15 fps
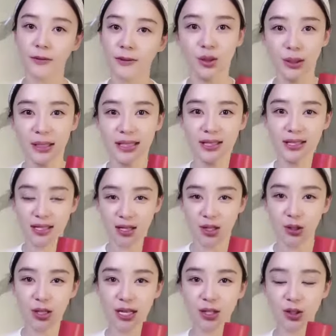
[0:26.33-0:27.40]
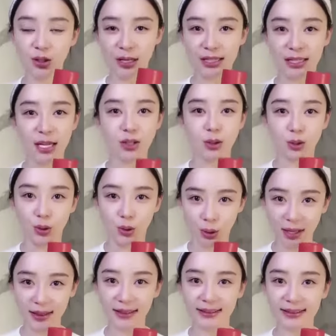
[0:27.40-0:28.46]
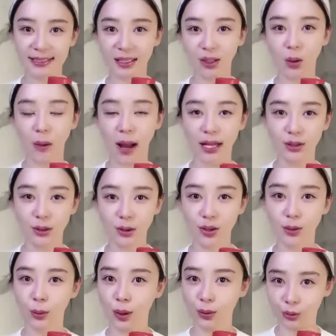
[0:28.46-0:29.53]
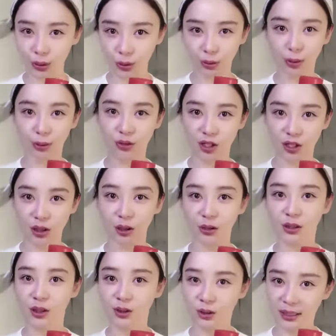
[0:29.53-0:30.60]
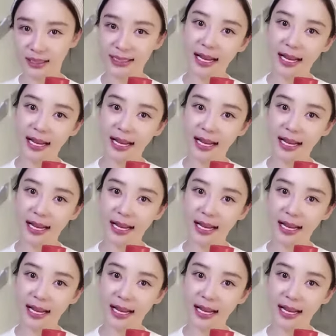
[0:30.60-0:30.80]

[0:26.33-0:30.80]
所以神仙水这种全能精华，就是我运动之后的最佳。